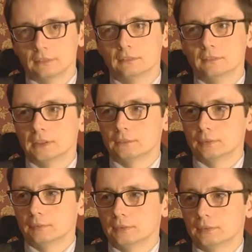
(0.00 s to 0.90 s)

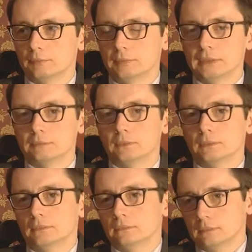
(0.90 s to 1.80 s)
dostałem
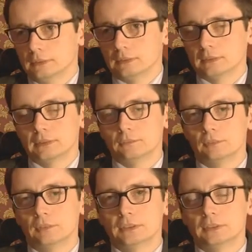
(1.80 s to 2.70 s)
pismo, gdzie
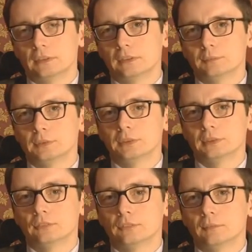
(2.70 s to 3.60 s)
zostały wyjaśnione te
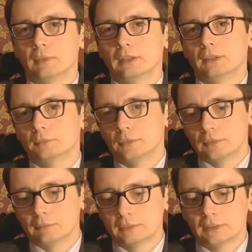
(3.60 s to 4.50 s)
przyczyny formalne. No
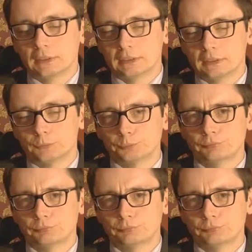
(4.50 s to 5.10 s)
powiem tyle, że